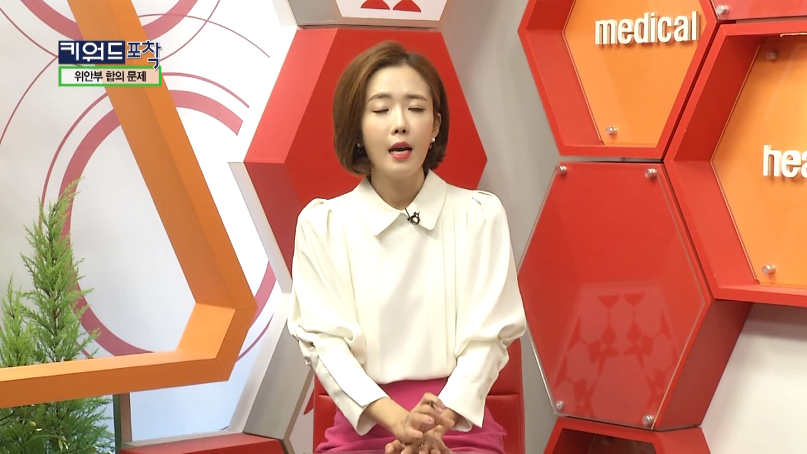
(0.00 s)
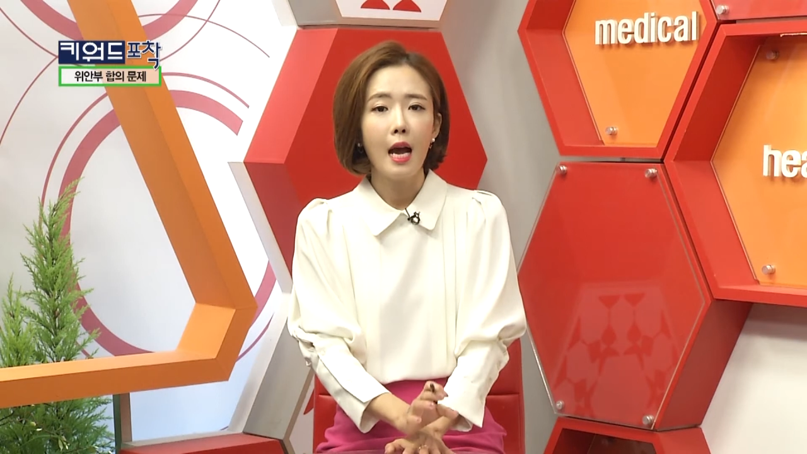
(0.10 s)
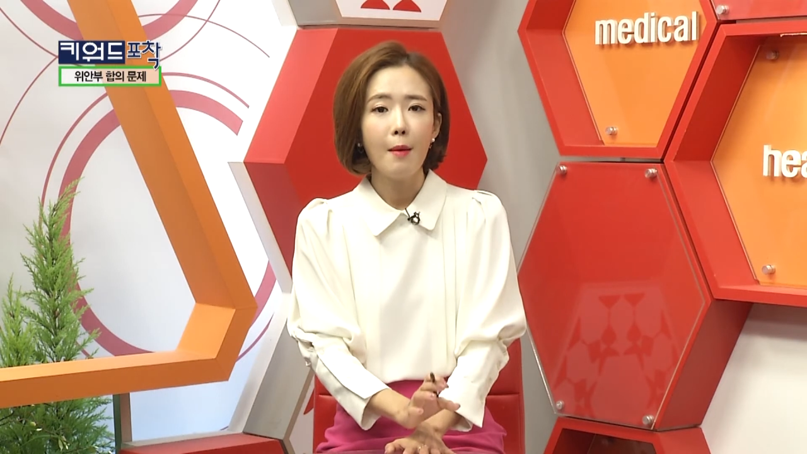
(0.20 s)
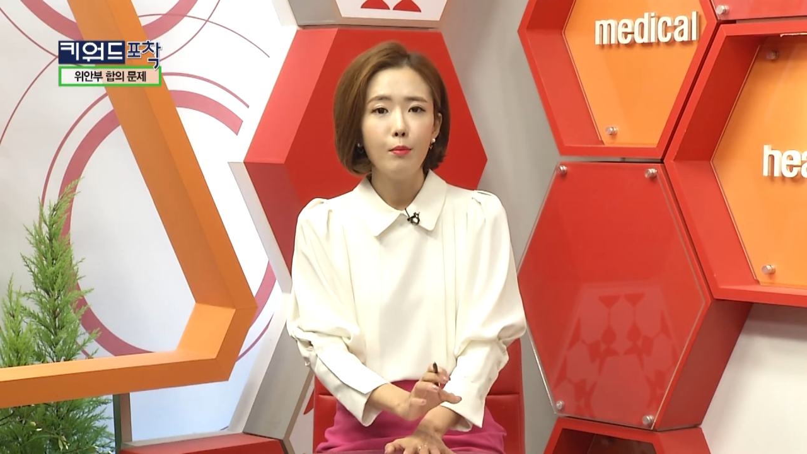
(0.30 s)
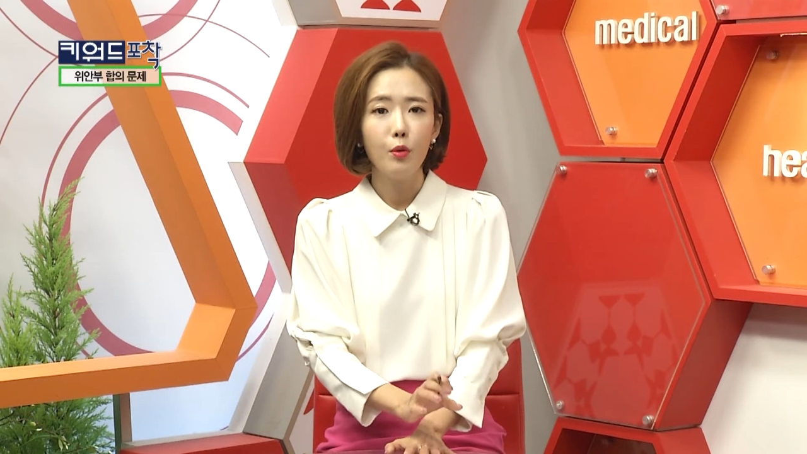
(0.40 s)

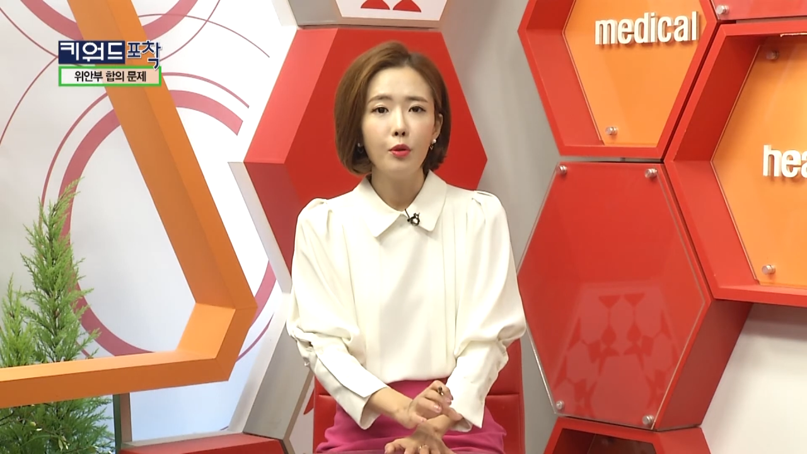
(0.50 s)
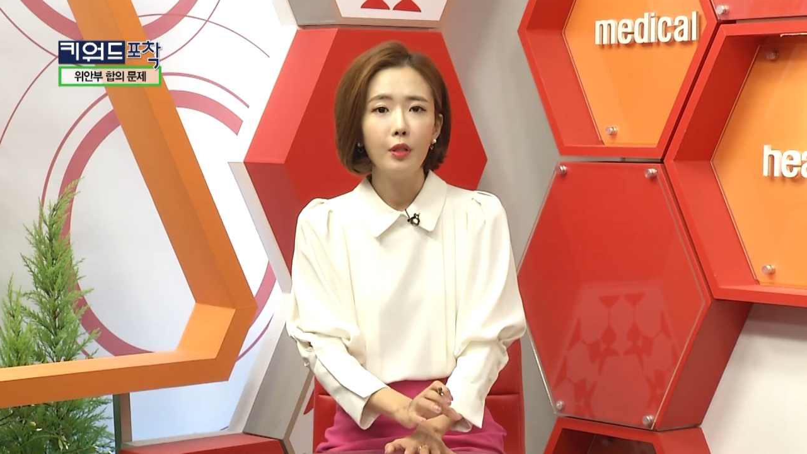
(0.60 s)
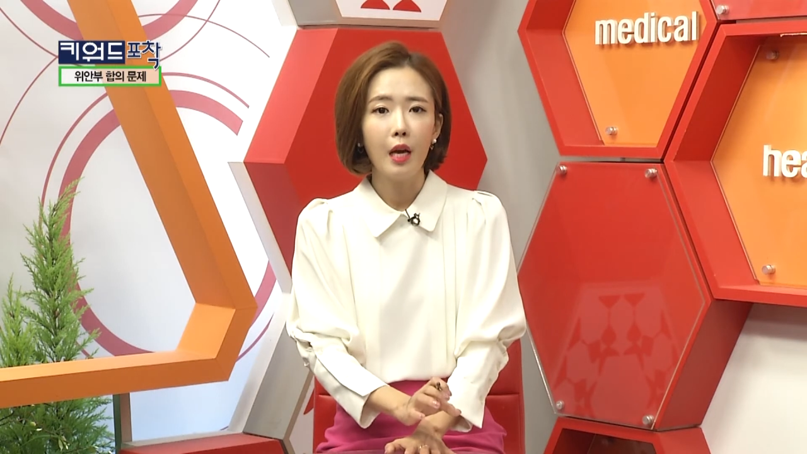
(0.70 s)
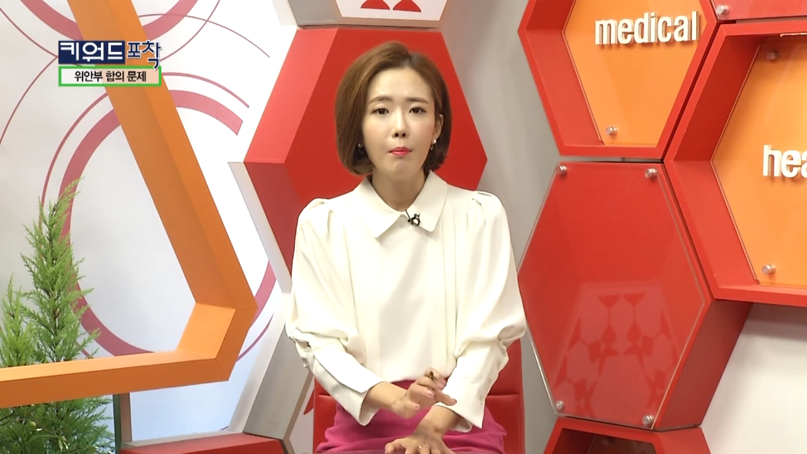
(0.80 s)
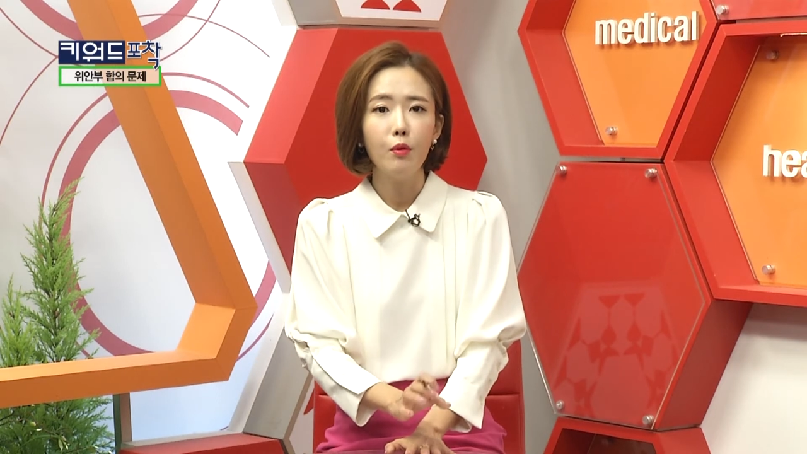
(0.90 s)
한 부분
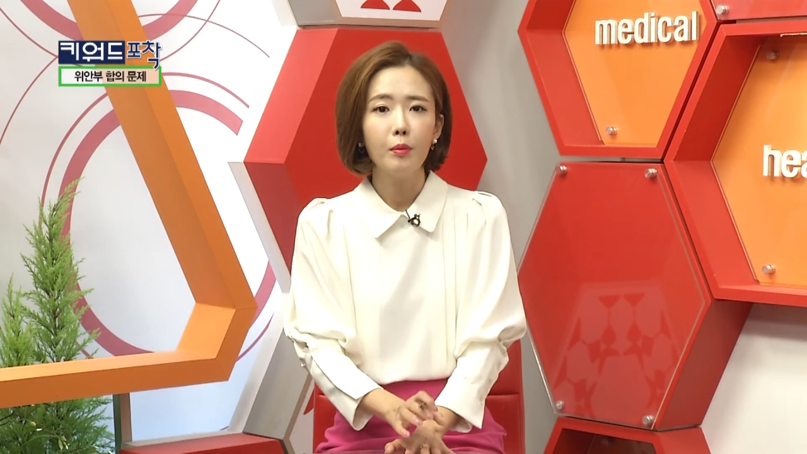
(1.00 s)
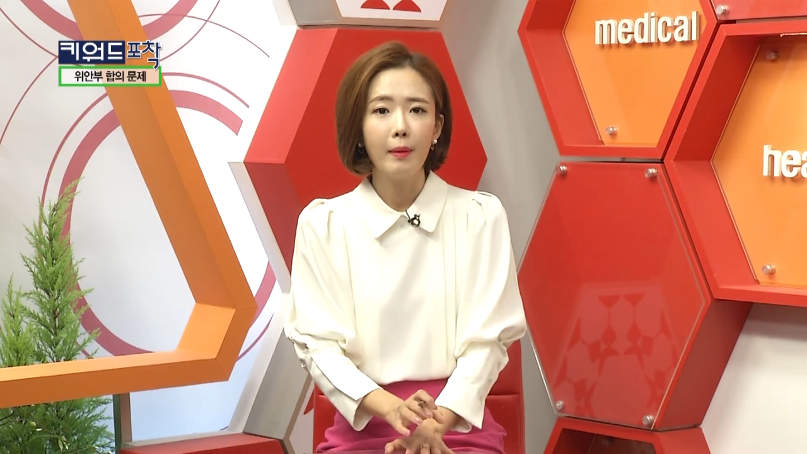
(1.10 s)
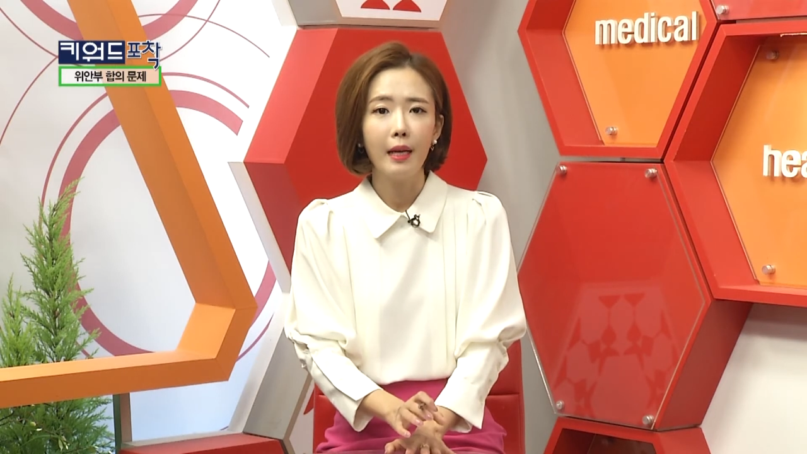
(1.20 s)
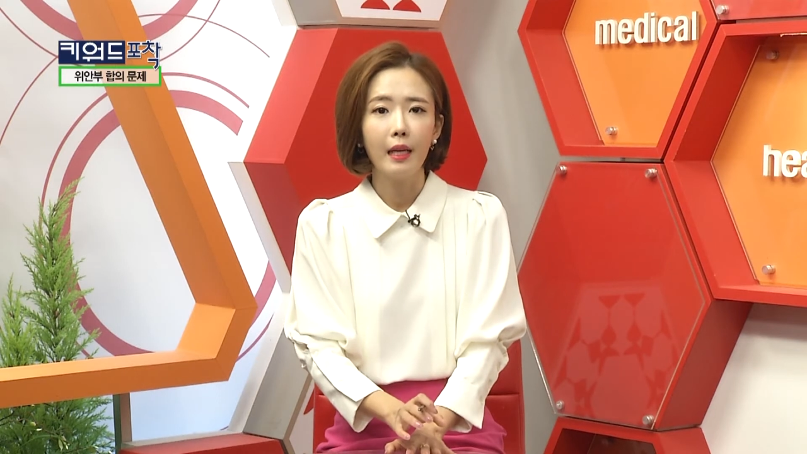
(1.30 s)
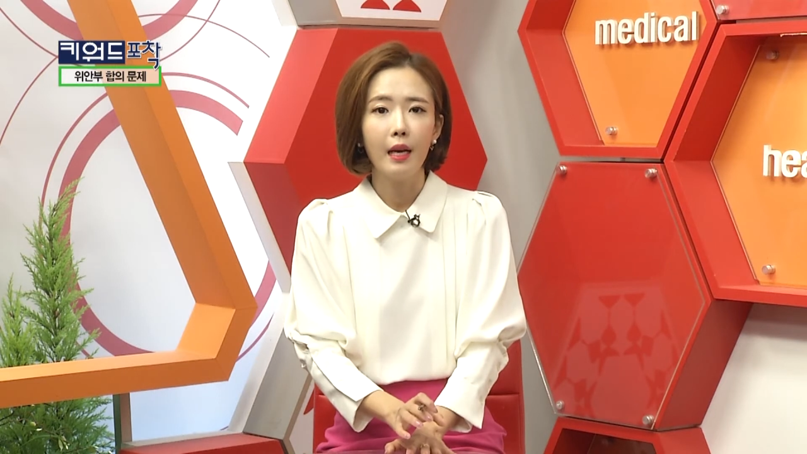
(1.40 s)
한
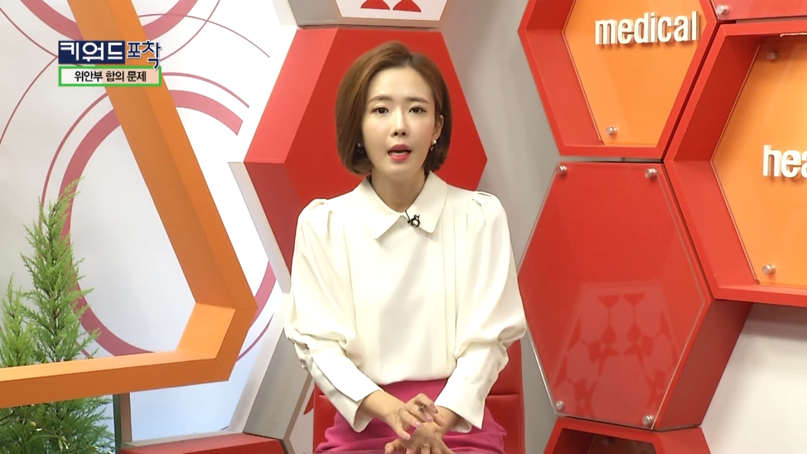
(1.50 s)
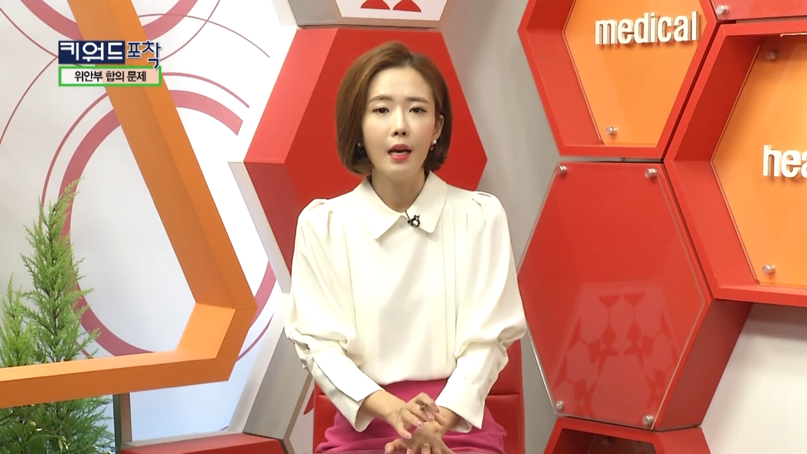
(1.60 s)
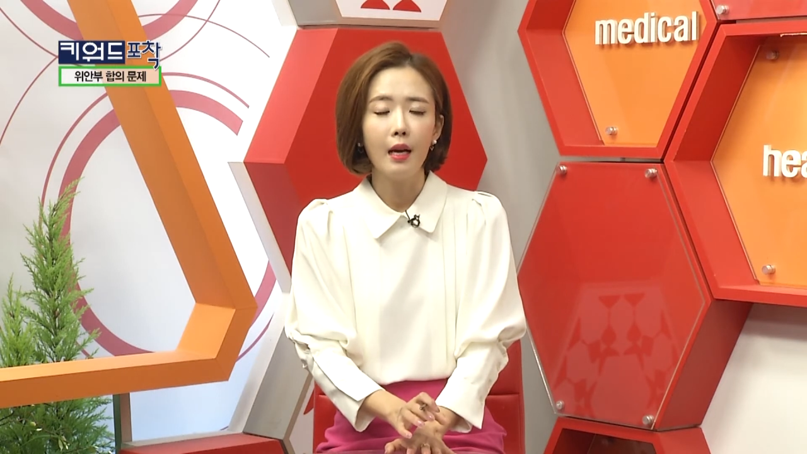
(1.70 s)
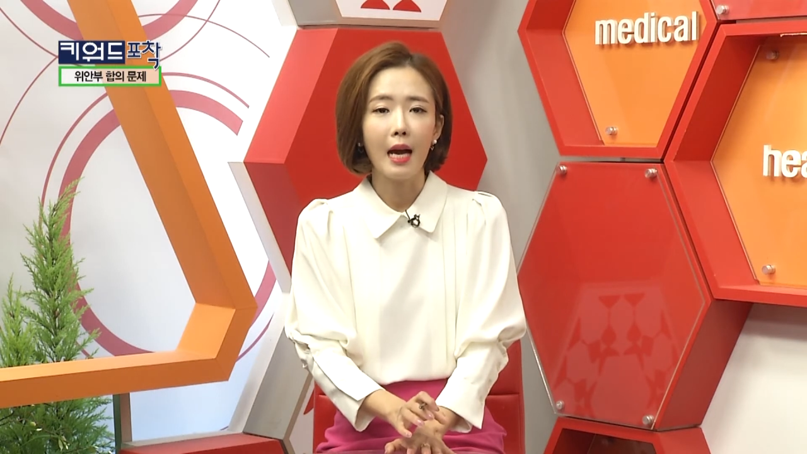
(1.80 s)
부분마다